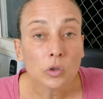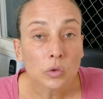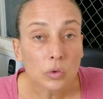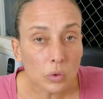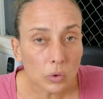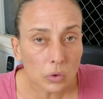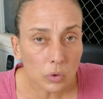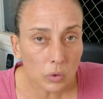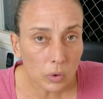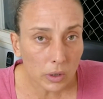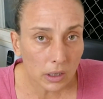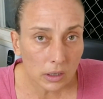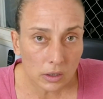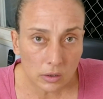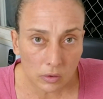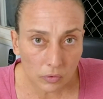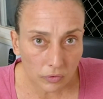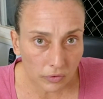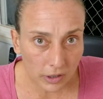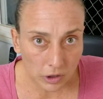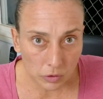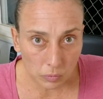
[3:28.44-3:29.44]
Tudo
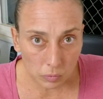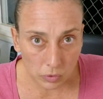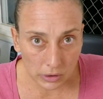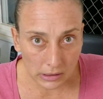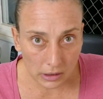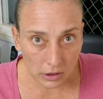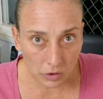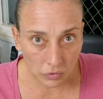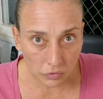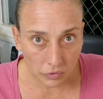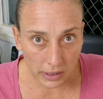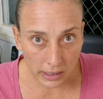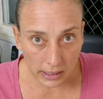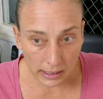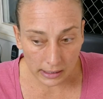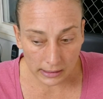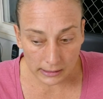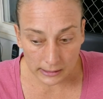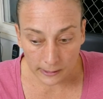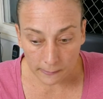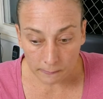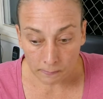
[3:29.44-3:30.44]
isso faz muita
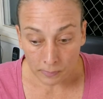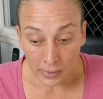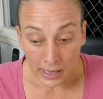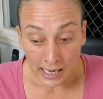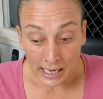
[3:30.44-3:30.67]
diferença.